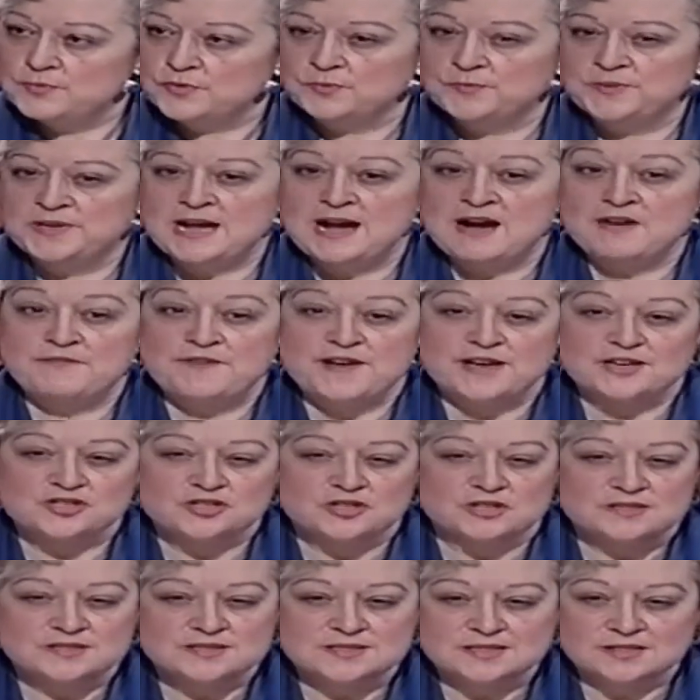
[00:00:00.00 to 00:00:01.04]
pour bien en faire
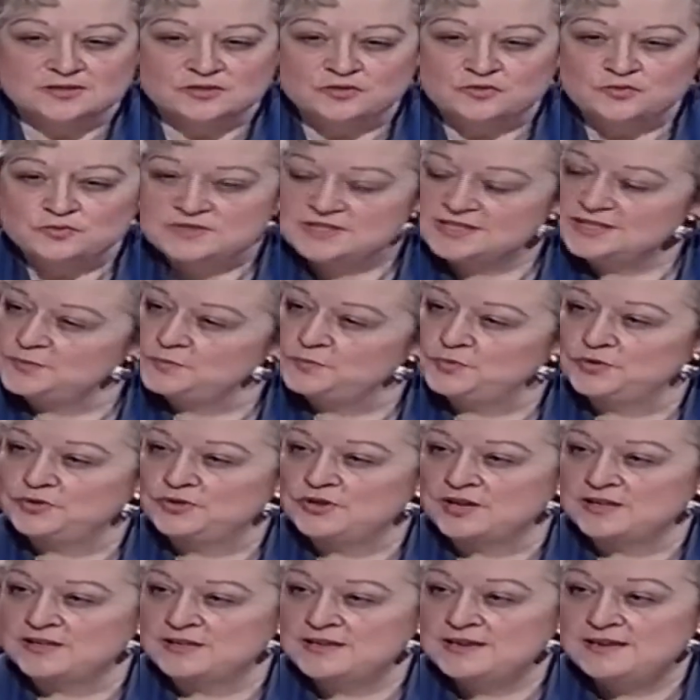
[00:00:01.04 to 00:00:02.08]
sortir tout ce qu'il peut
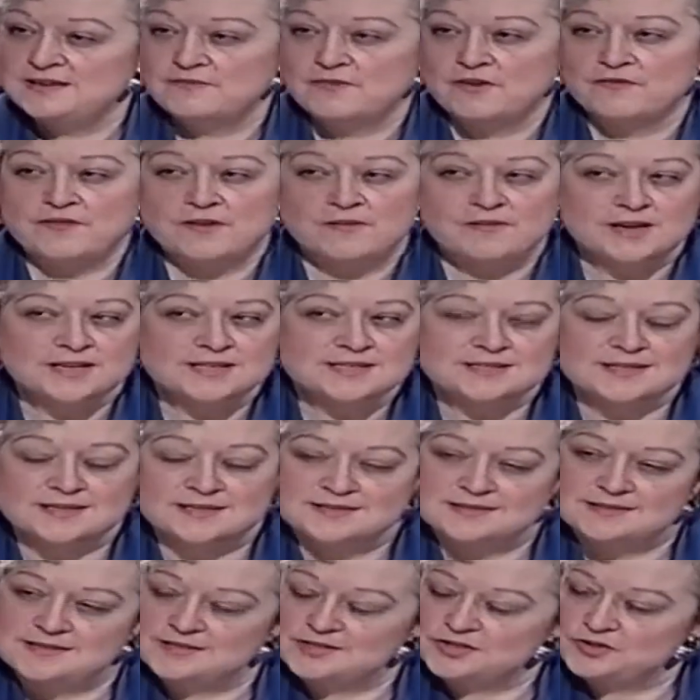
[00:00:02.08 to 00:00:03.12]
donner, il va falloir qu'il
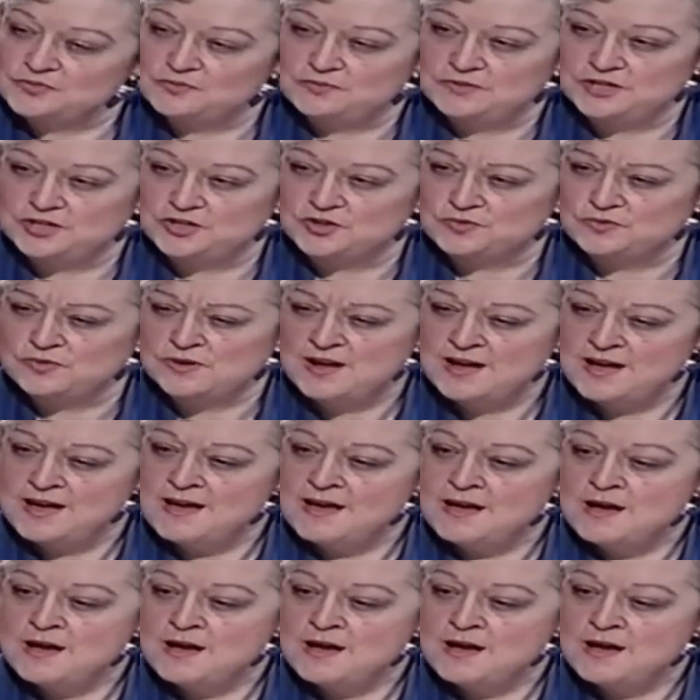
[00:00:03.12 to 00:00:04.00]
s'exerce tous les jours.